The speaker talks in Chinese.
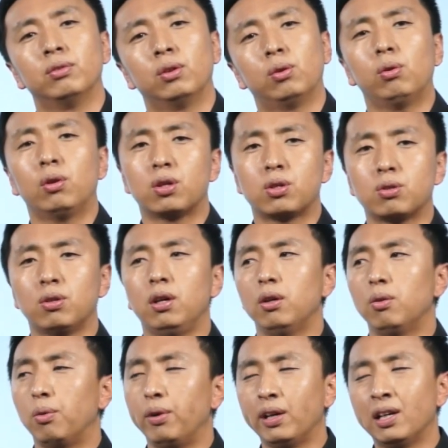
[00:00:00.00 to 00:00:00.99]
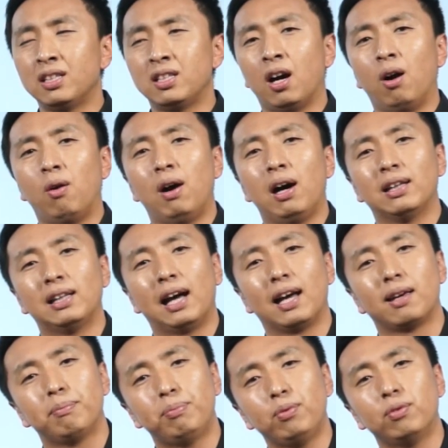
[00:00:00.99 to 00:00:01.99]
或者说我应该强化
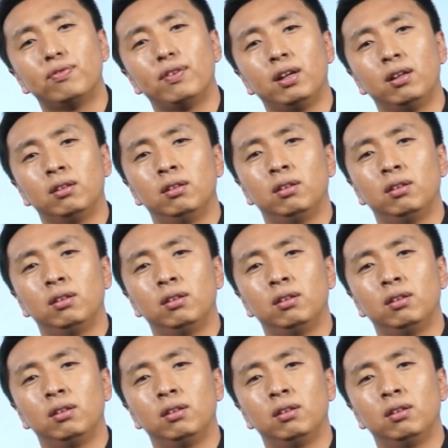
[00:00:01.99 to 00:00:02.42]
哪一部分？